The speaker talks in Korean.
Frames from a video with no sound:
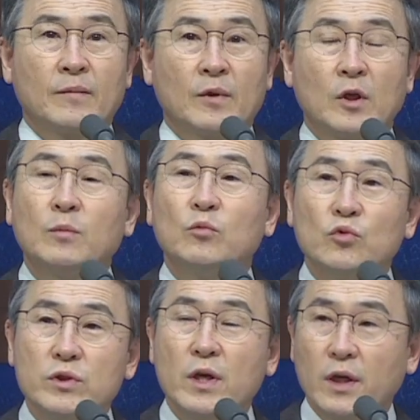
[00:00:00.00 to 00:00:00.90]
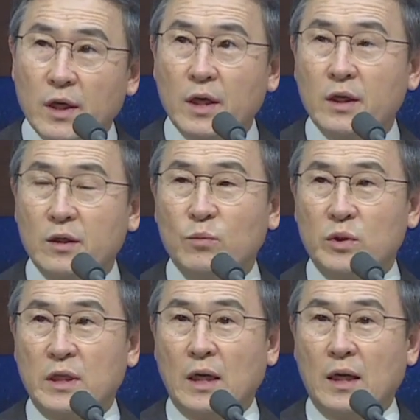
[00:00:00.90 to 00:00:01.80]
그럼 문제 해결의 길은
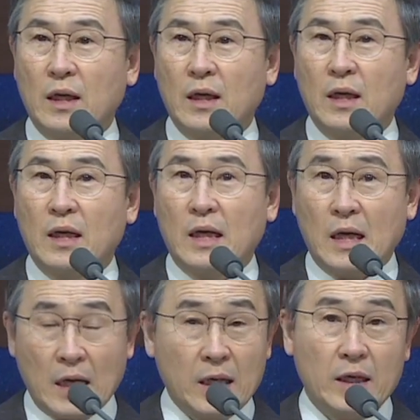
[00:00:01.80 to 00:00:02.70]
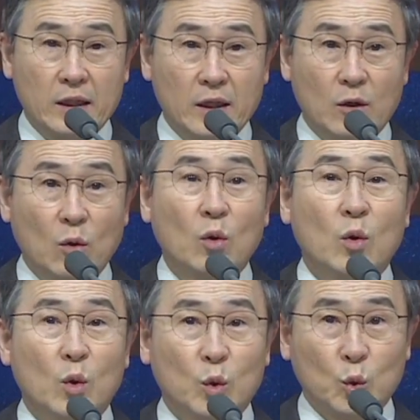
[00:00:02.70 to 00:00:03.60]
뭐냐? 하나님께로
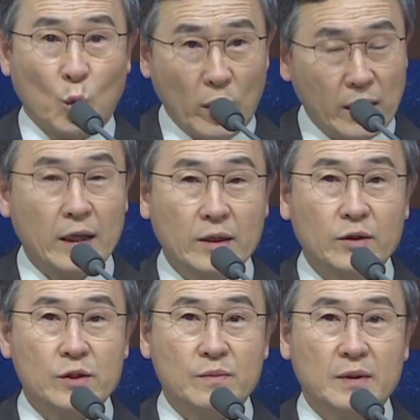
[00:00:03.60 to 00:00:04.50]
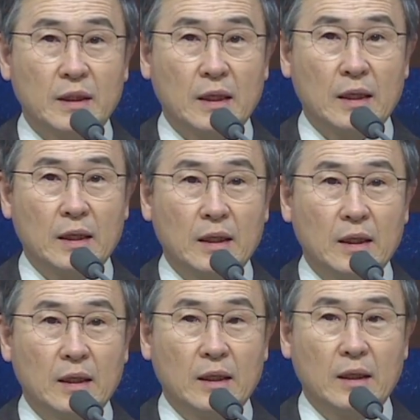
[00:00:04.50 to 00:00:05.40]
돌아가는 것입니다.
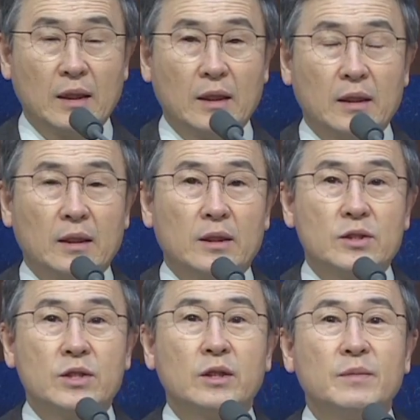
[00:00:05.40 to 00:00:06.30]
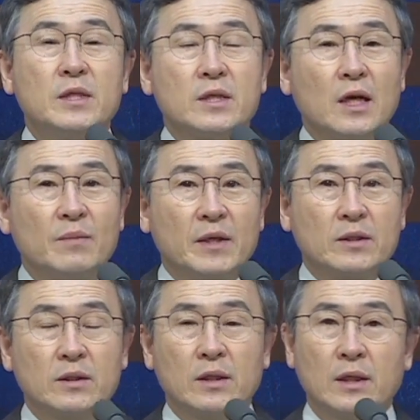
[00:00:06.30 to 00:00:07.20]
지금 이스라엘
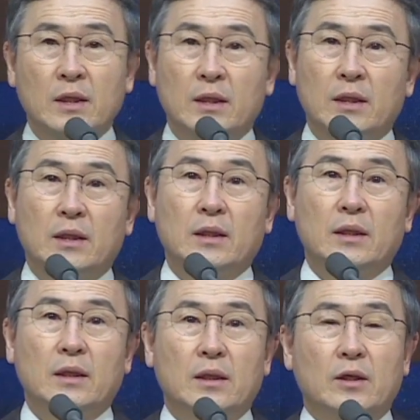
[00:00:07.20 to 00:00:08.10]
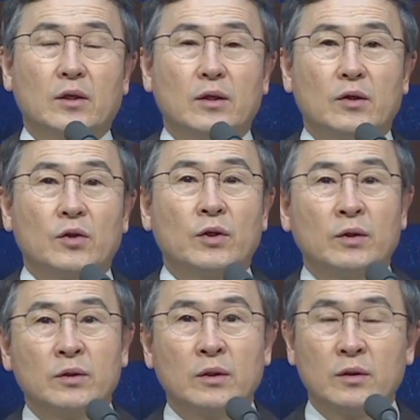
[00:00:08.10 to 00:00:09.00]
백성들이
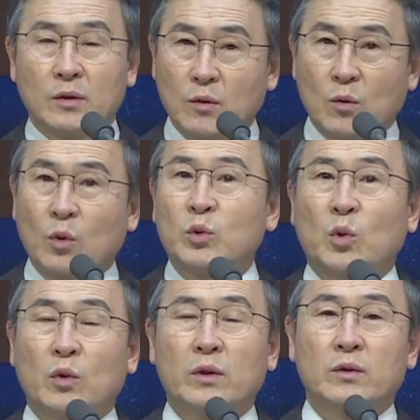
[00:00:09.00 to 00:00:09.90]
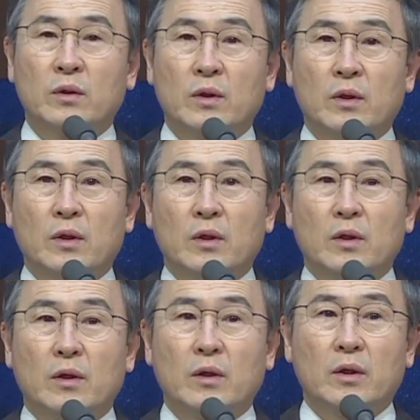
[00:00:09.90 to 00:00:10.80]
겪는 고통은
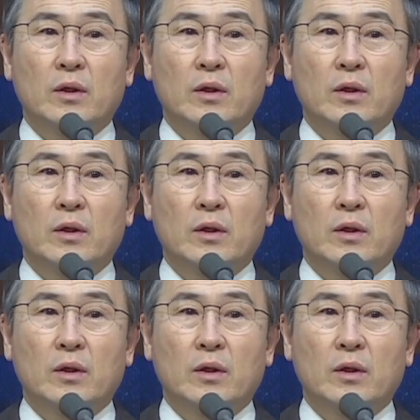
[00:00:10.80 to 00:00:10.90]
예,